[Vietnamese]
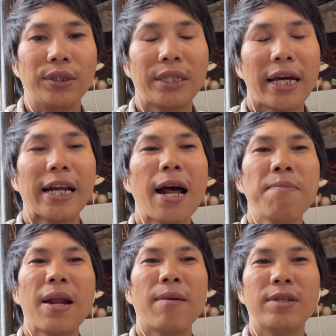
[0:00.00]
chạy
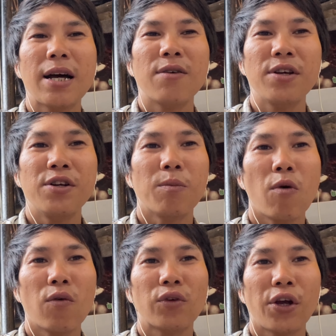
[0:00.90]
rap làm sao để được
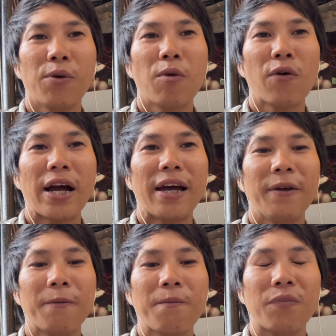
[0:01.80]
một triệu một ngày
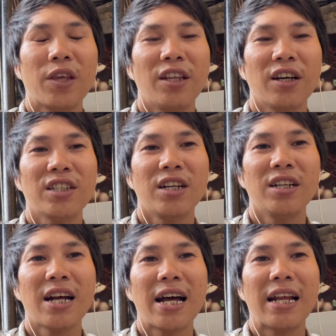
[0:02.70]
thì thật sự
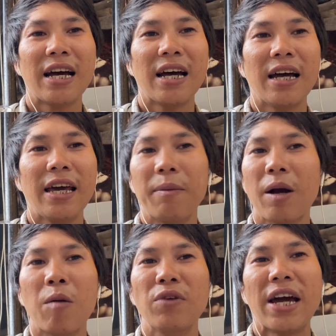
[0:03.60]
ra là em
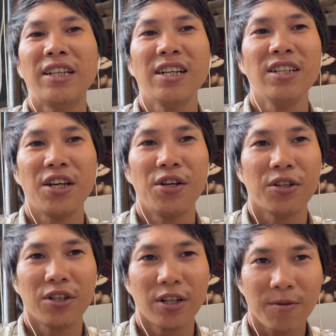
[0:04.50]
không giải thích gì
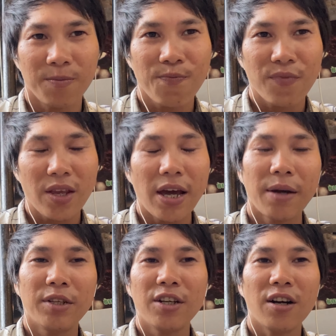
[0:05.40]
được nữa em
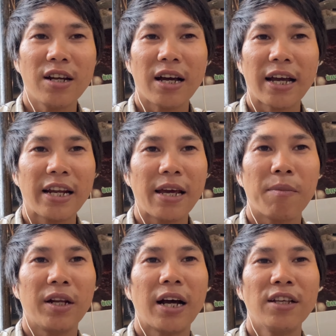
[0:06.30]
chỉ nói là các anh em
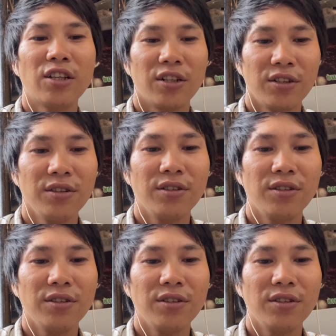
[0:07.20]
mình hãy thử